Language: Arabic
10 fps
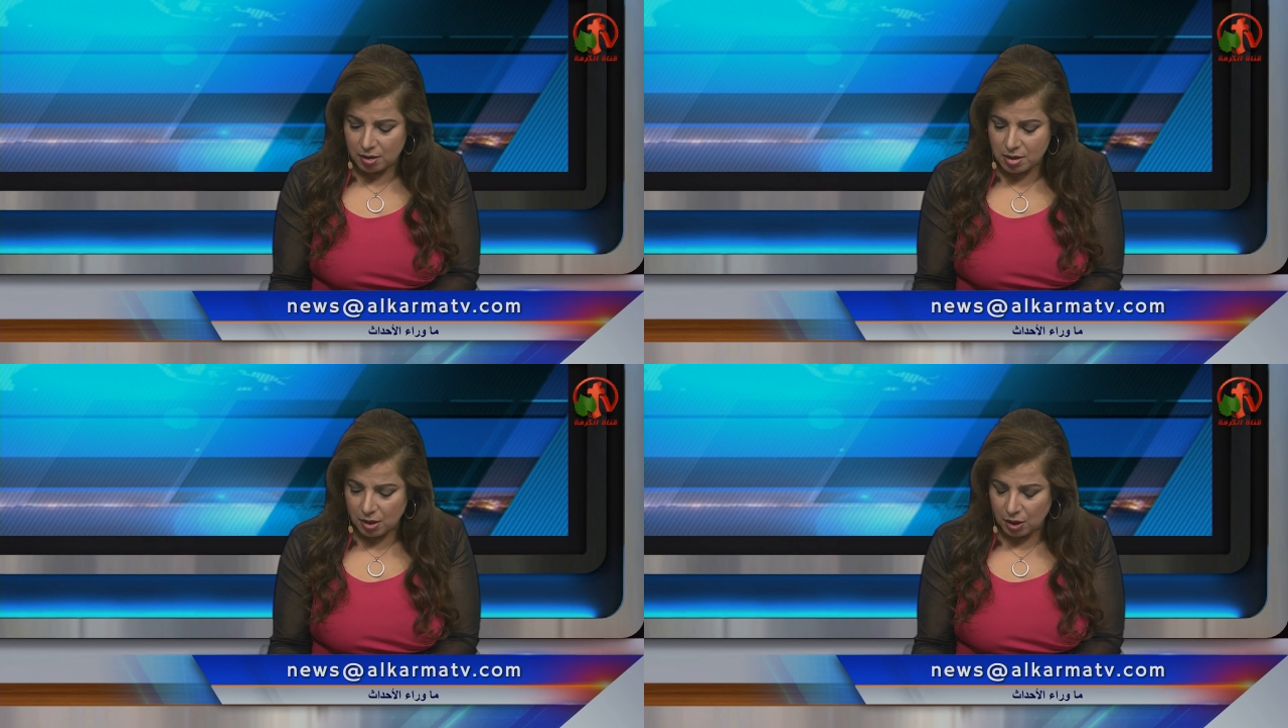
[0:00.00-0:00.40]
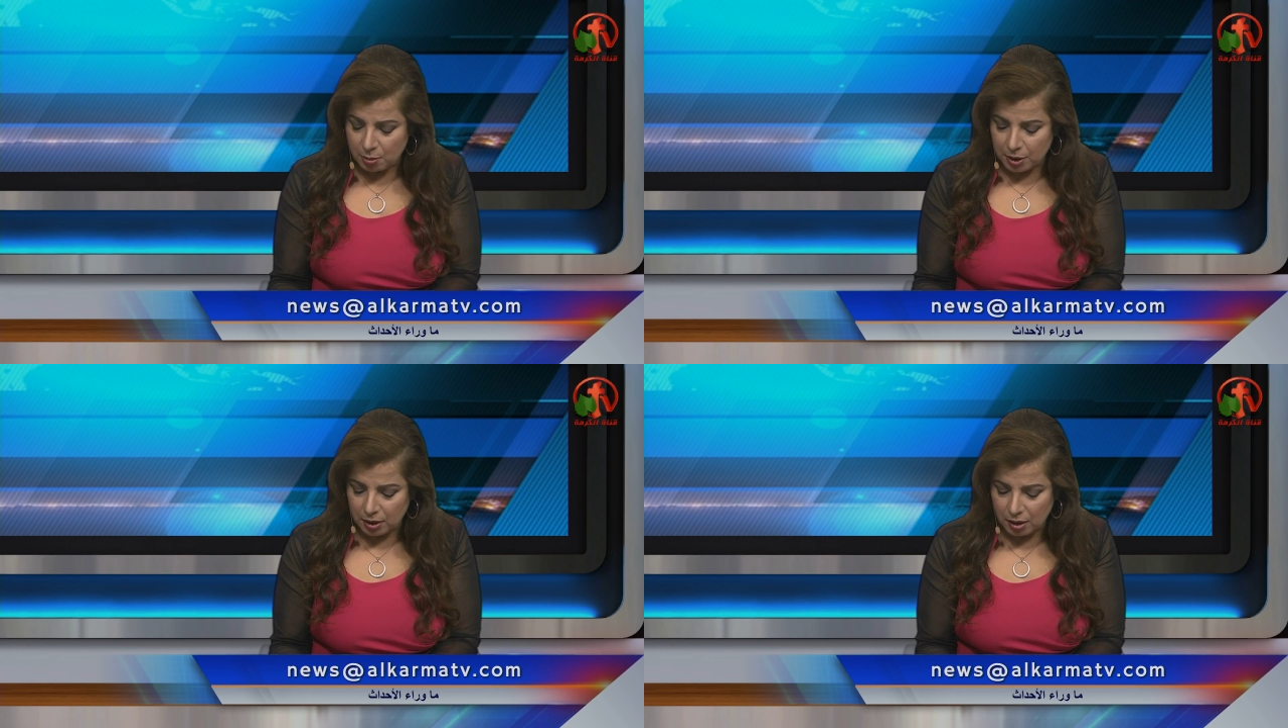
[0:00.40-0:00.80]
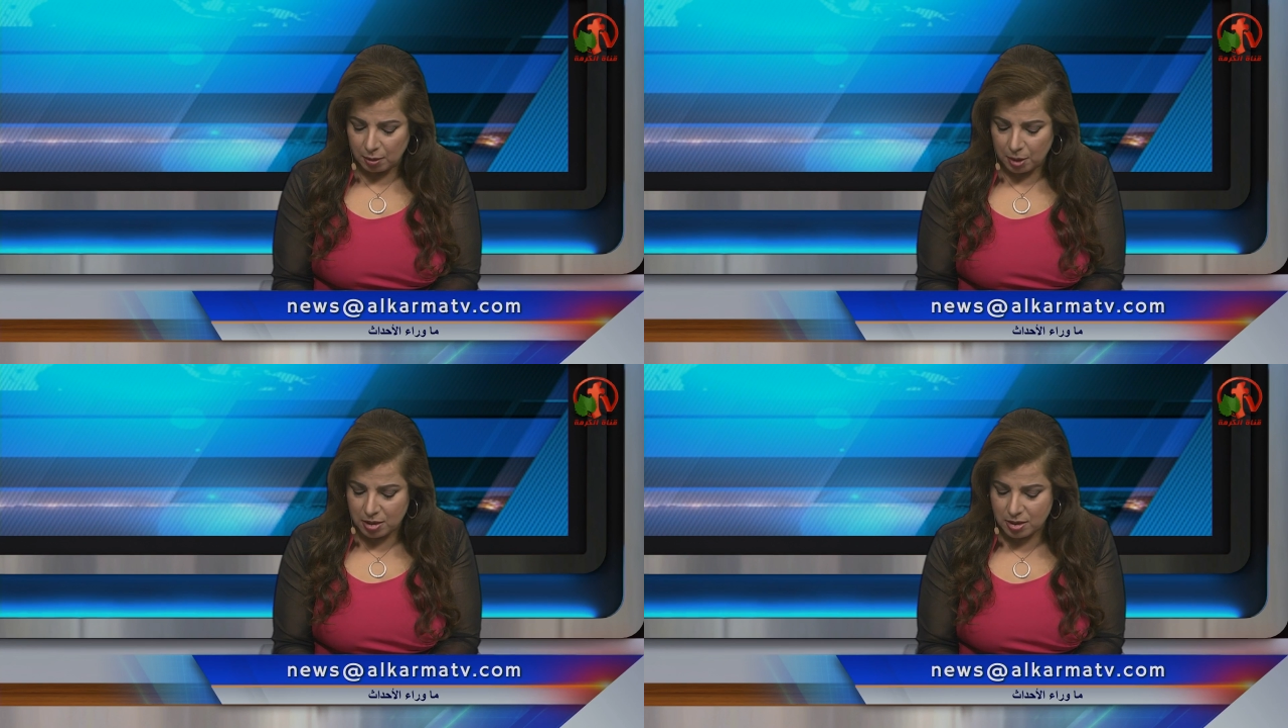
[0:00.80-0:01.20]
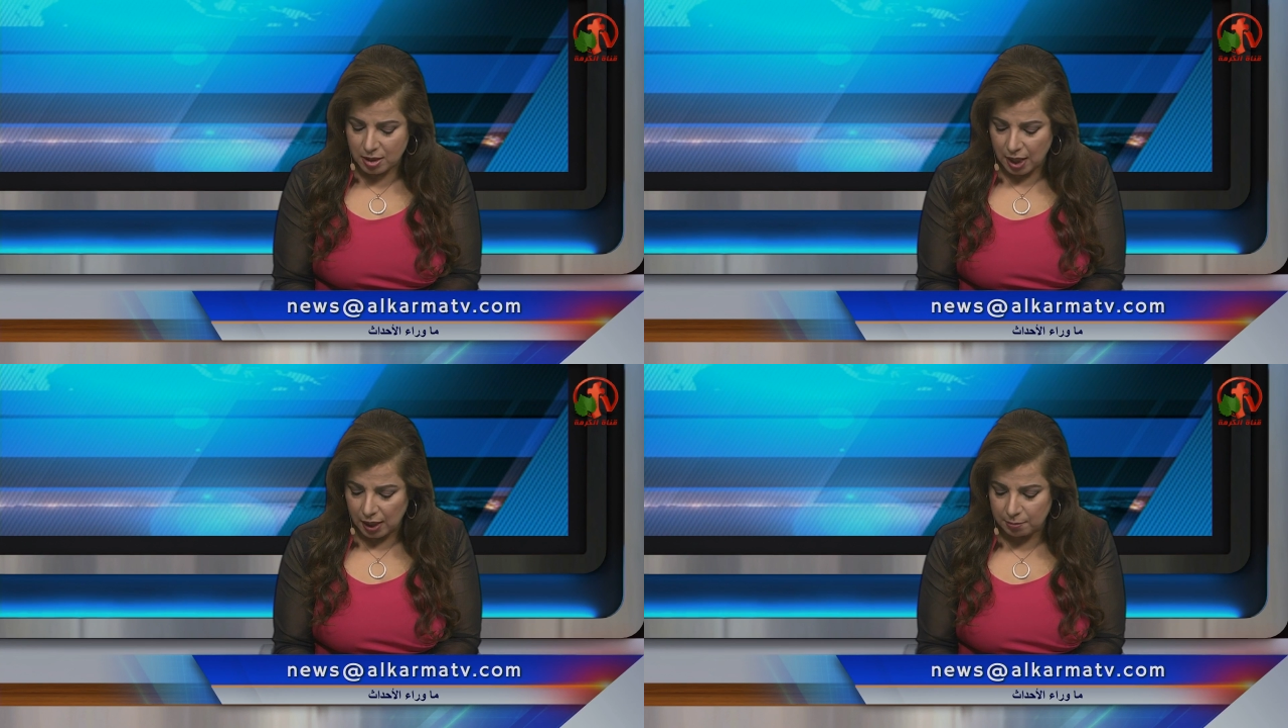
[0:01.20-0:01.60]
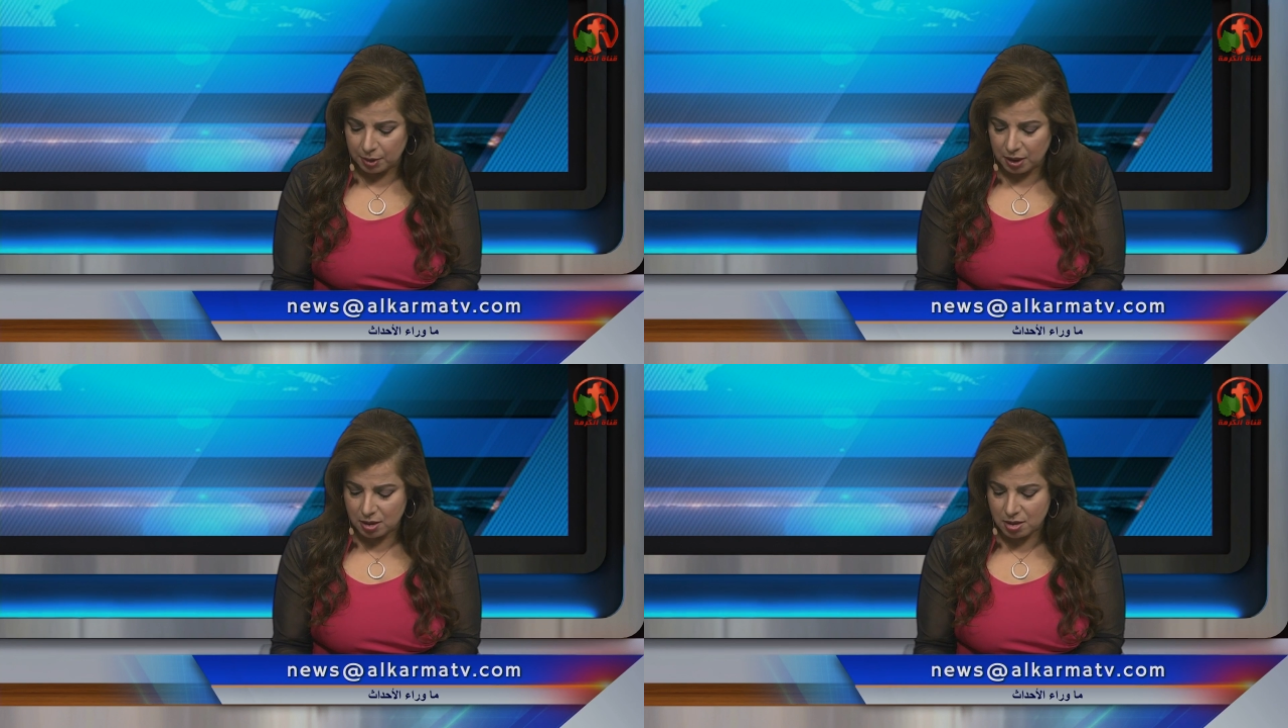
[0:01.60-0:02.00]
ساره من مصر اهلا
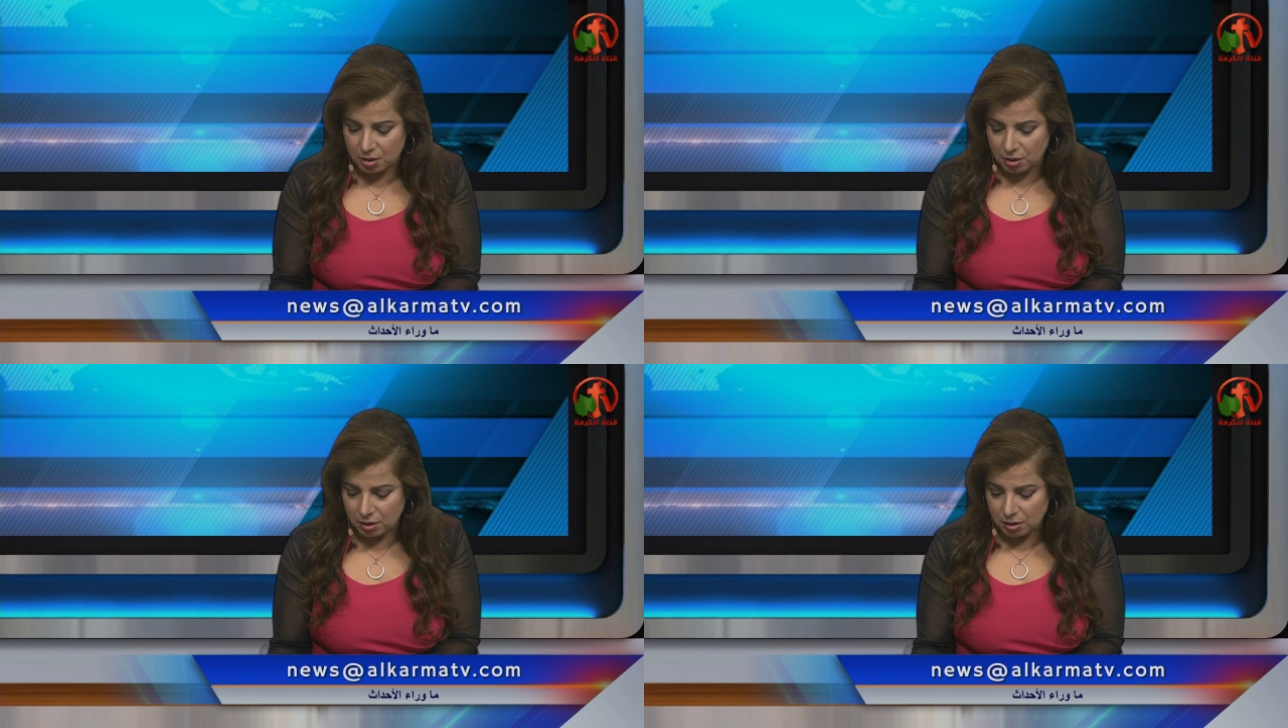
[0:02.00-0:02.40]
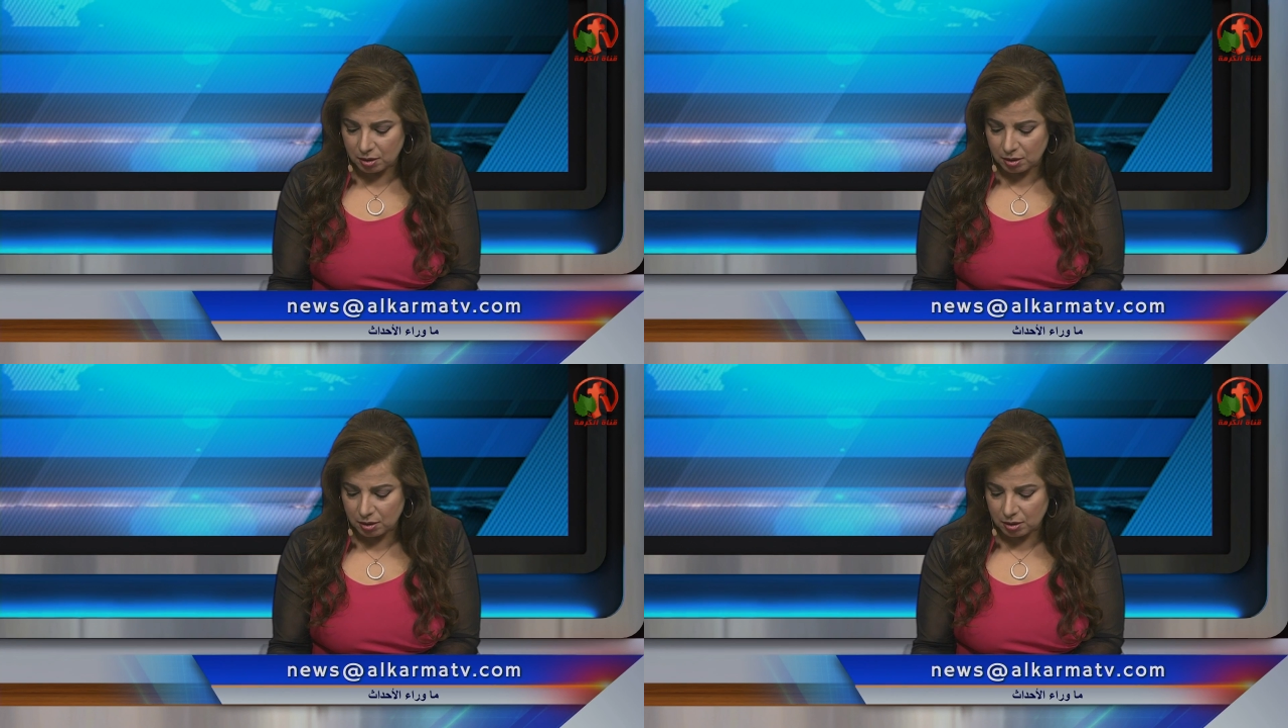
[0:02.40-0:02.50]
بيكي يا ساره